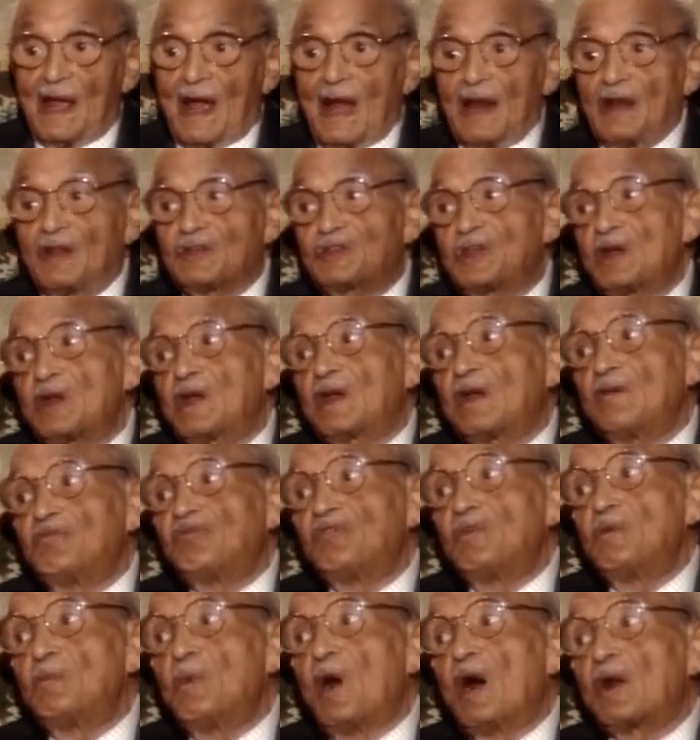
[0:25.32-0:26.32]
علشان كان
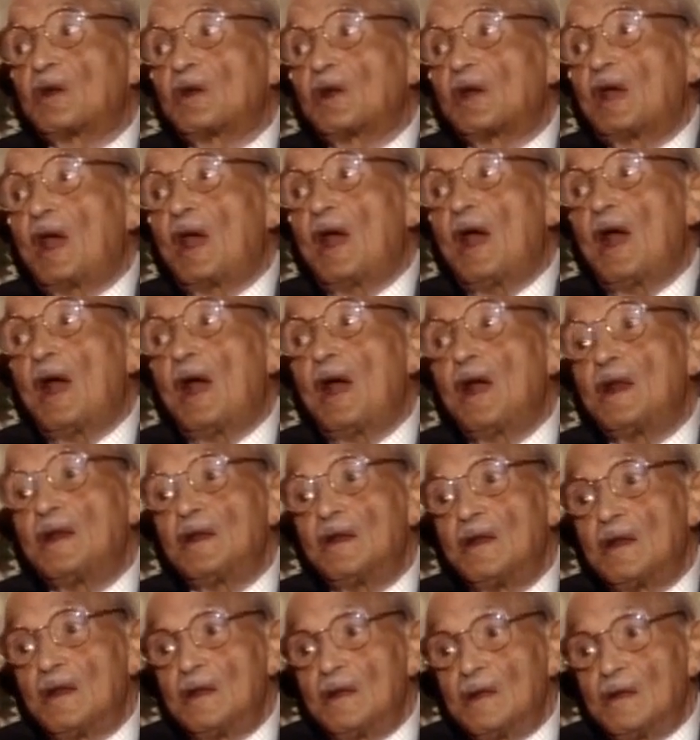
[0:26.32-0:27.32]
في
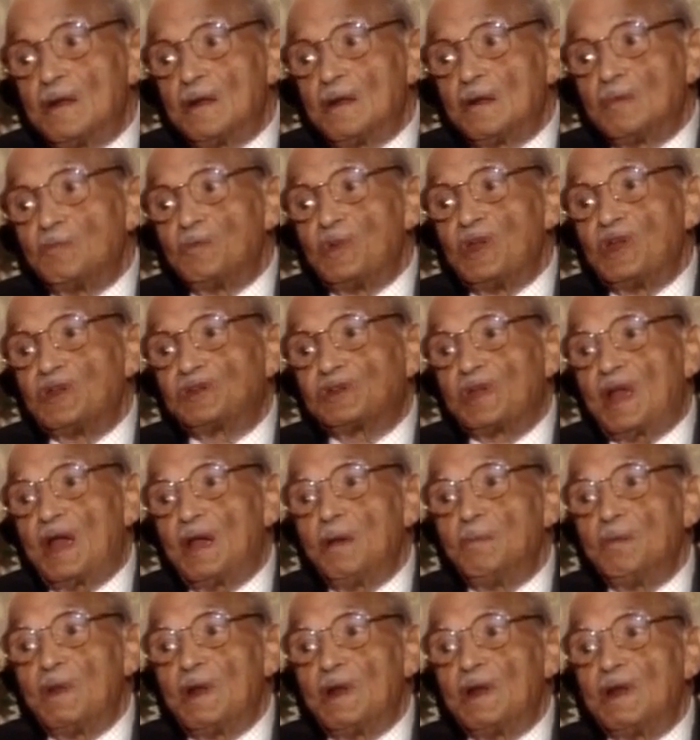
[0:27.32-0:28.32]
مهرجان آه.
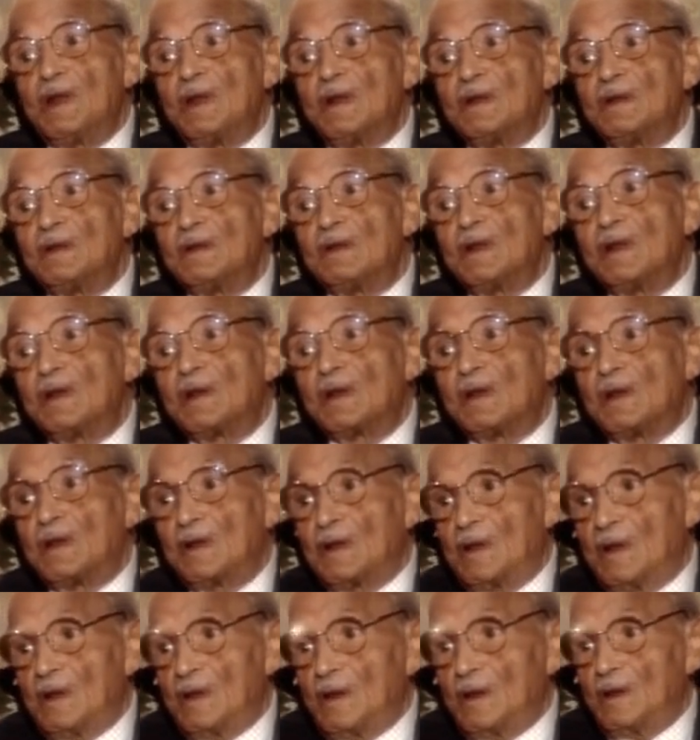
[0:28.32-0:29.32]
بيتعمل
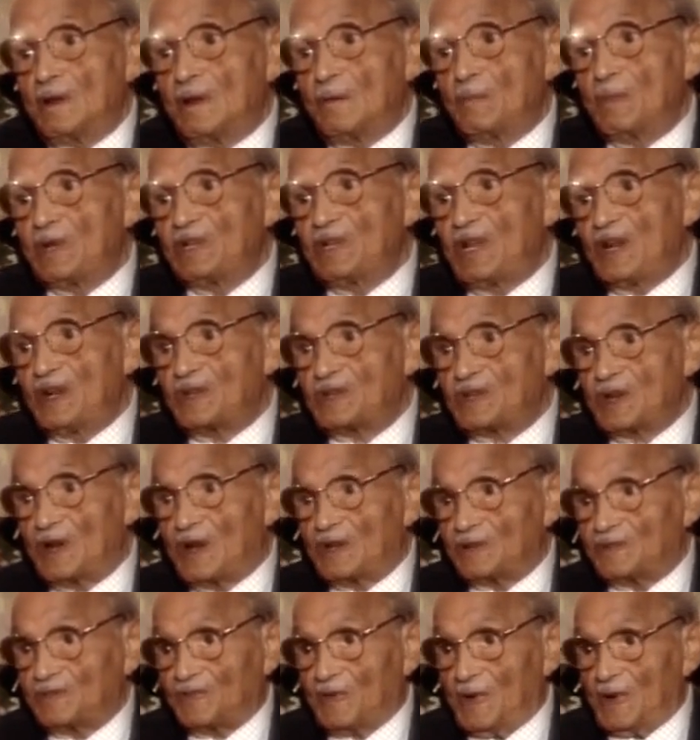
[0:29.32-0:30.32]
آه، لمدارس
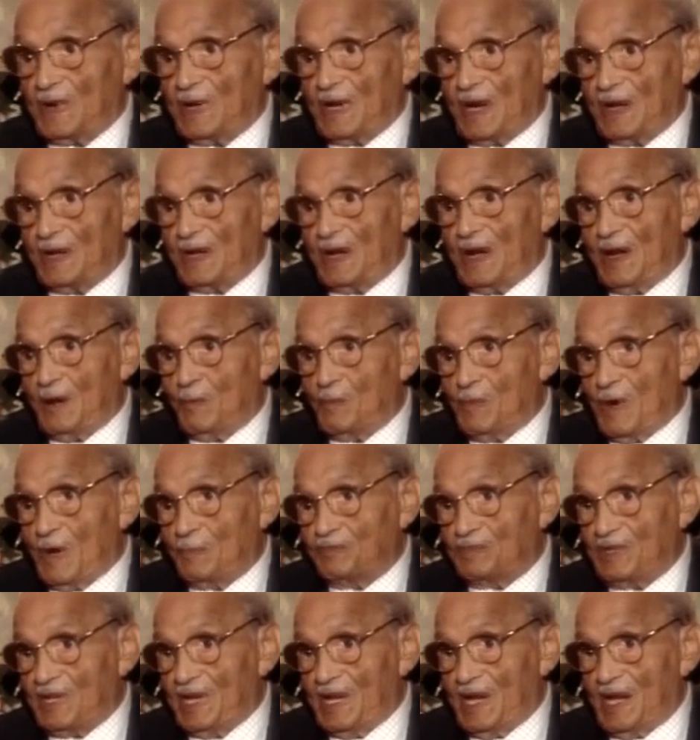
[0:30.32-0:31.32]
الاطفال يعني اللي هم
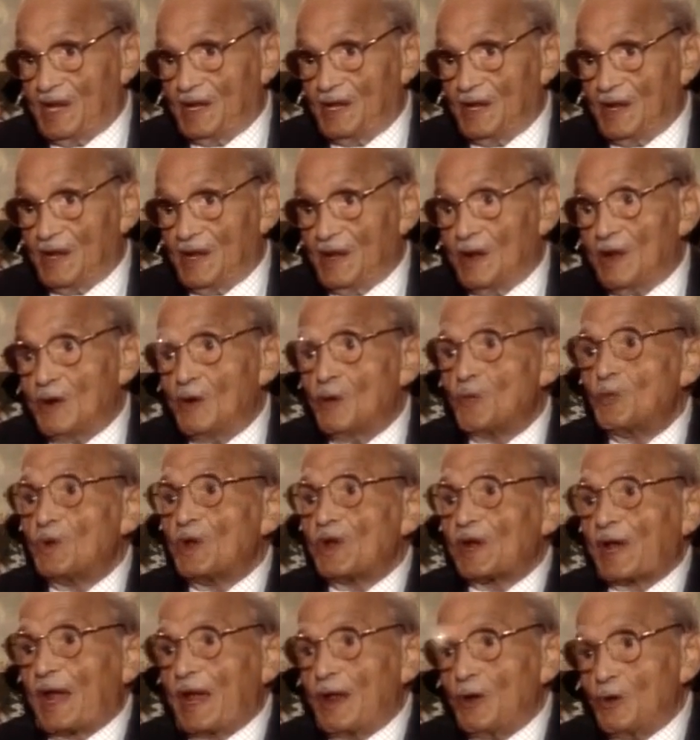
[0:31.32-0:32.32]
الابتدائي آه.
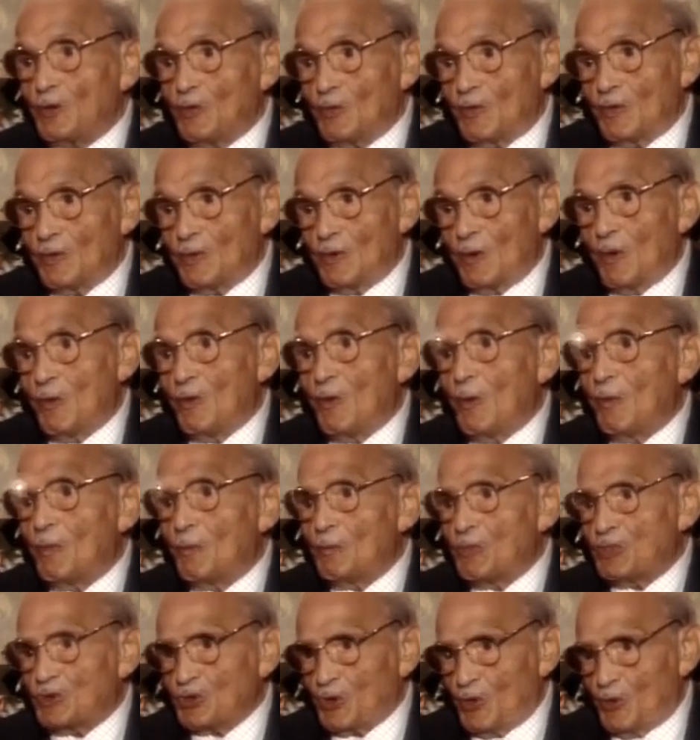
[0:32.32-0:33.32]
ويغنوا آه. هو
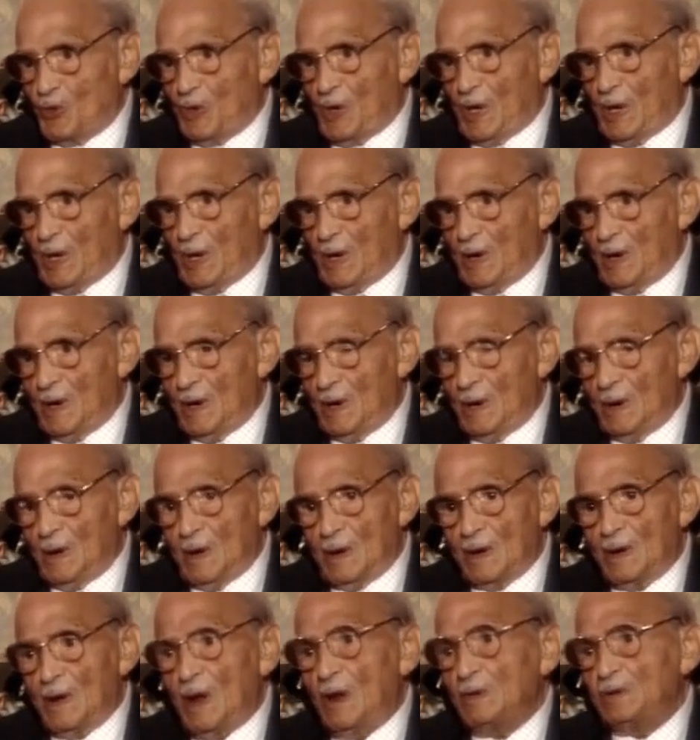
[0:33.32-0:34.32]
مش غنى
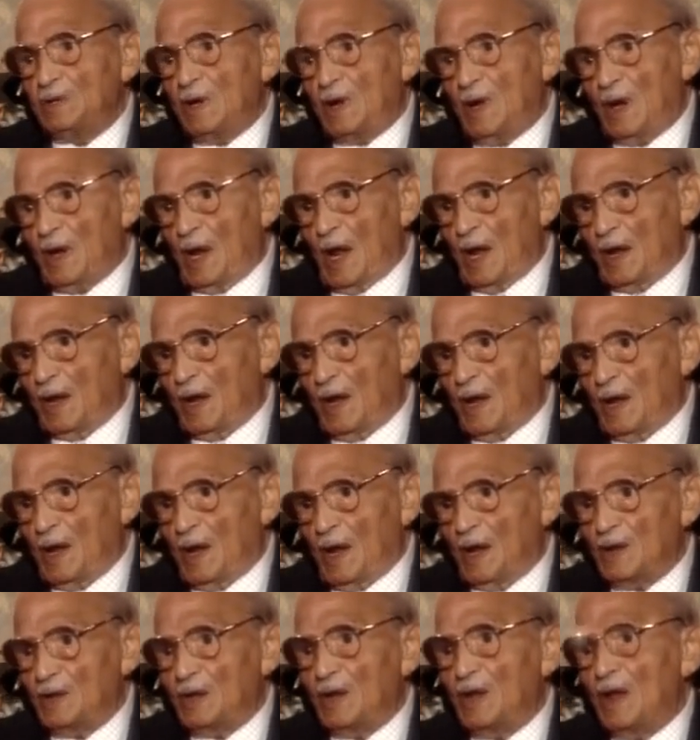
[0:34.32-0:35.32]
لا ده كان حاجه
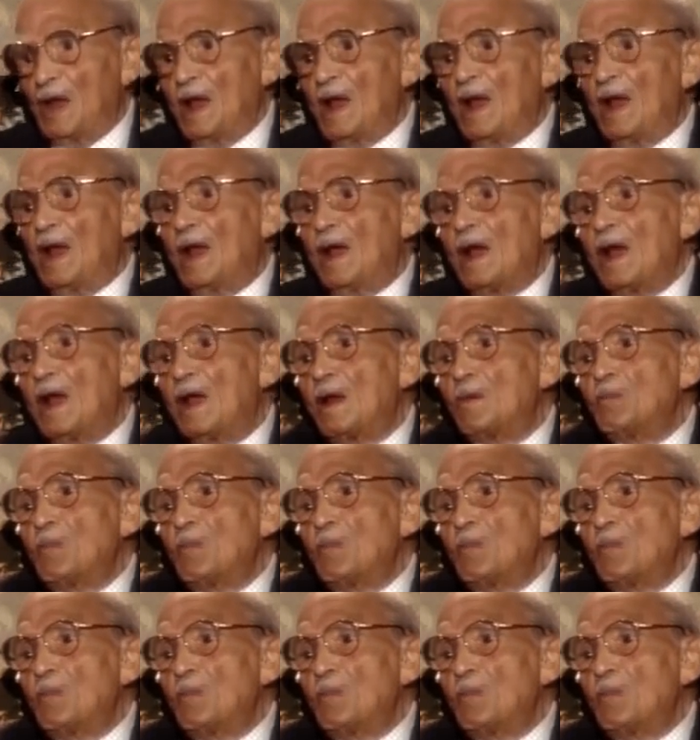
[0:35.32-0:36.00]
يعني لا ازاي ده